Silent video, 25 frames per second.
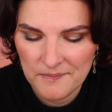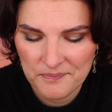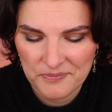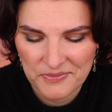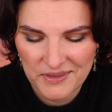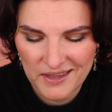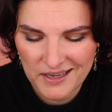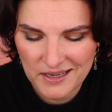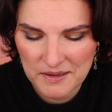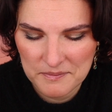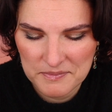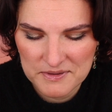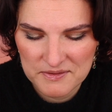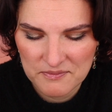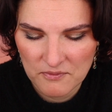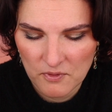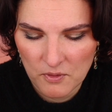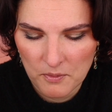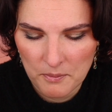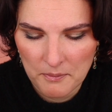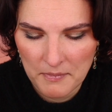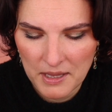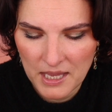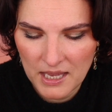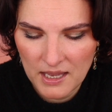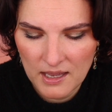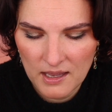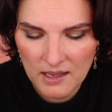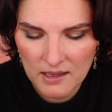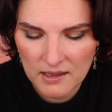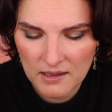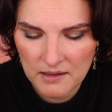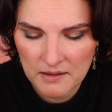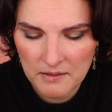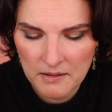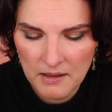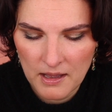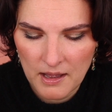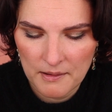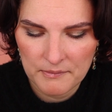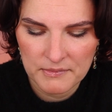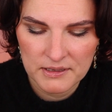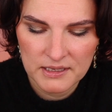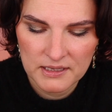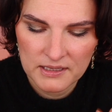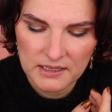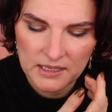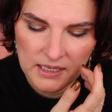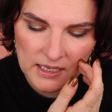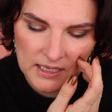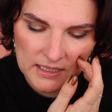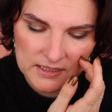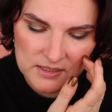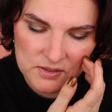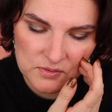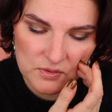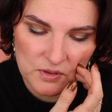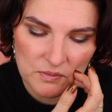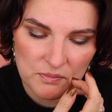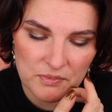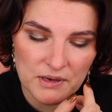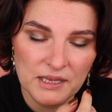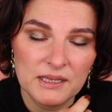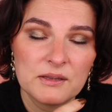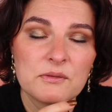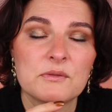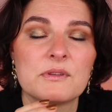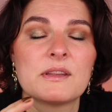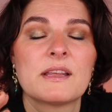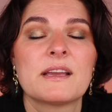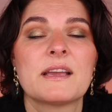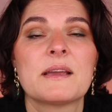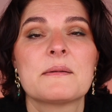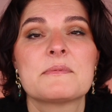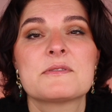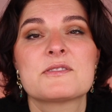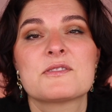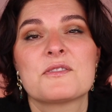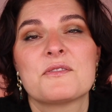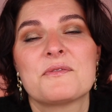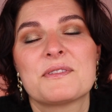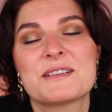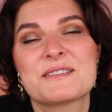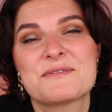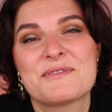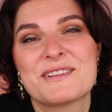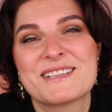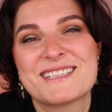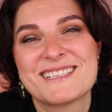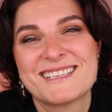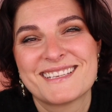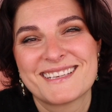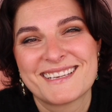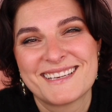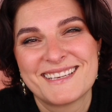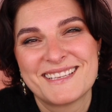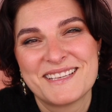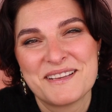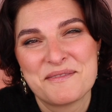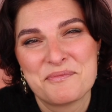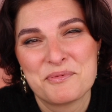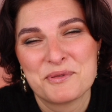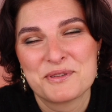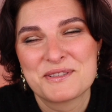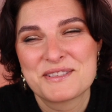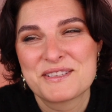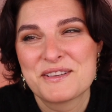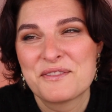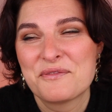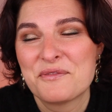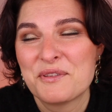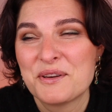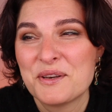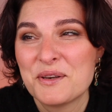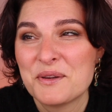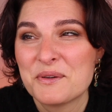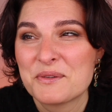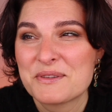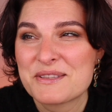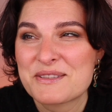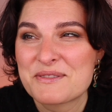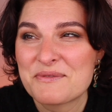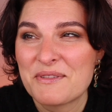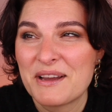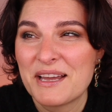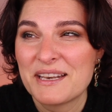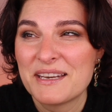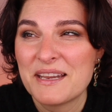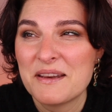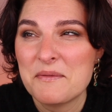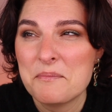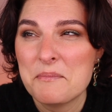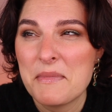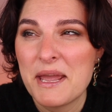da gibt es wohl mehrere, habe ich nicht ganz durchblickt. Und dann gibt es noch was, was ich richtig putzig finde, und zwar einen